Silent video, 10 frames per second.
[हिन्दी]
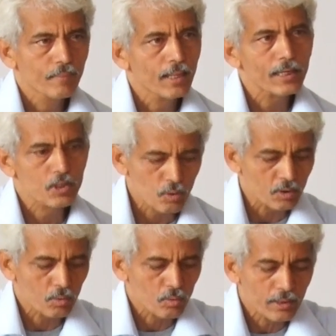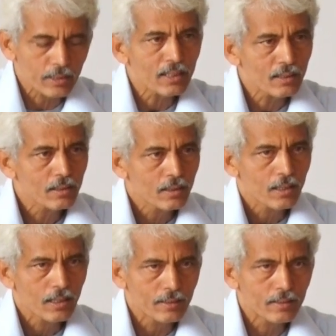है ना सत्व को यदि
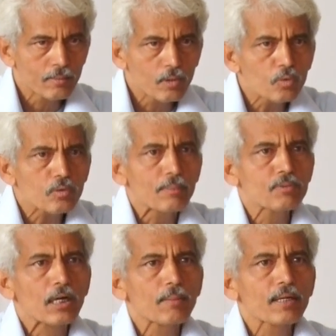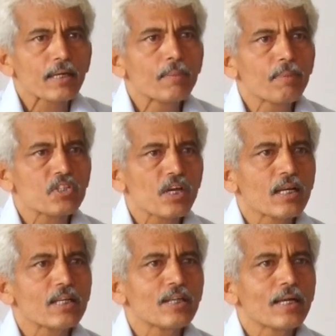न्यूनतम जगह में कहीं
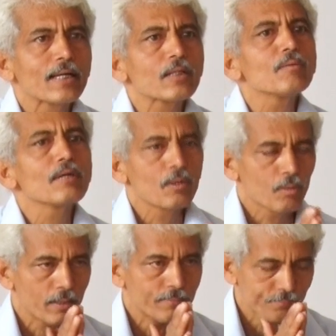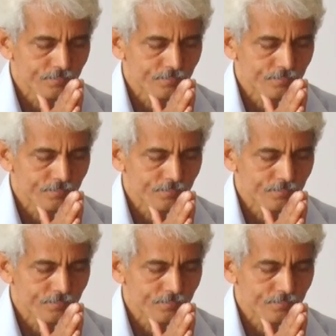पहचानने जाएंगे तो वही होगा